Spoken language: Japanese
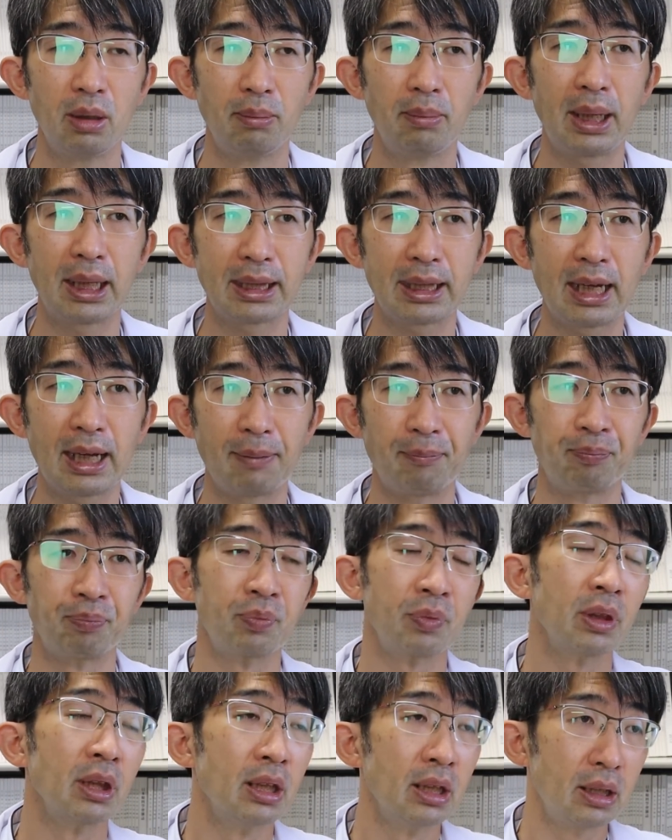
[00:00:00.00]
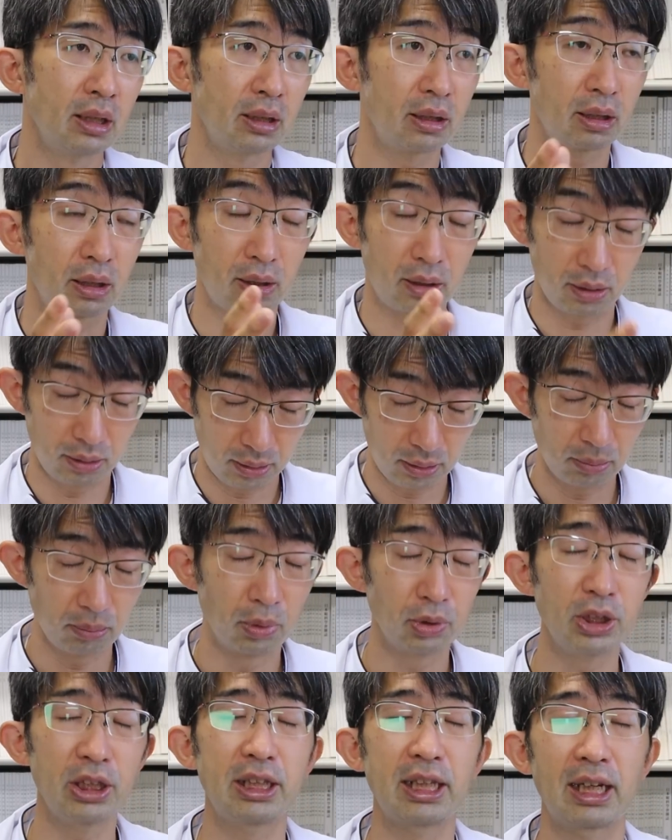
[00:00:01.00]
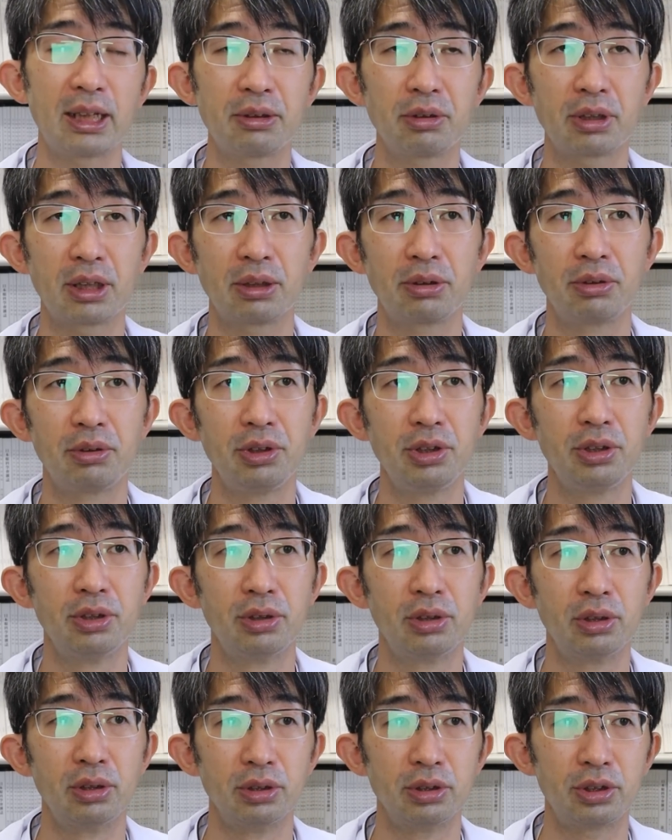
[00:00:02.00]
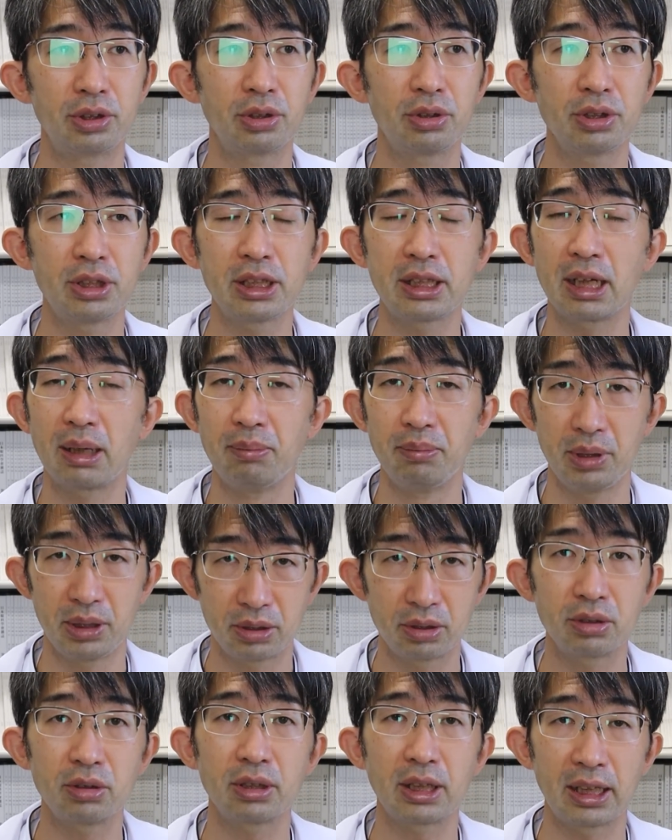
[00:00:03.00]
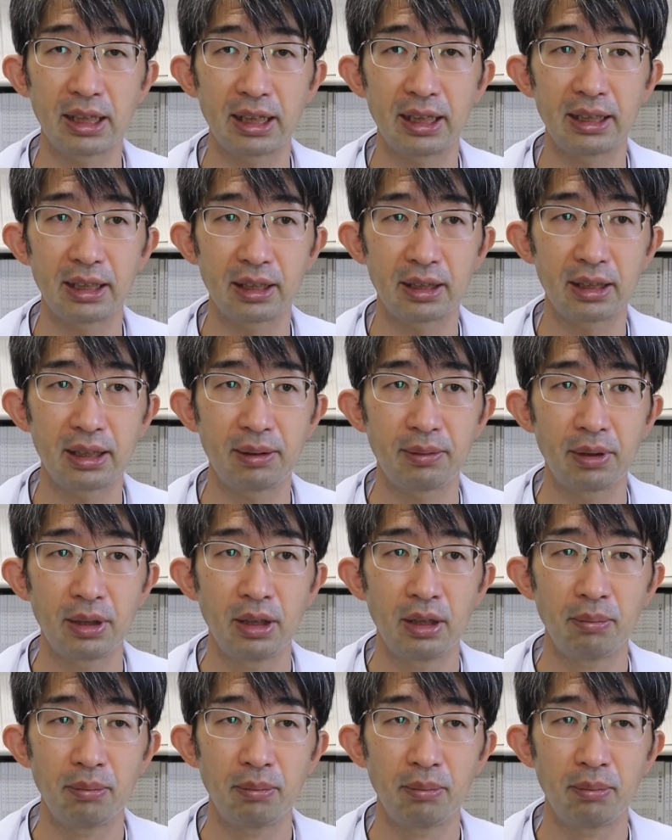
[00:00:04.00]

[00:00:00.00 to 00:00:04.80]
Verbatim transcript: また、モニターとかそういうのを長時間見続けないですね。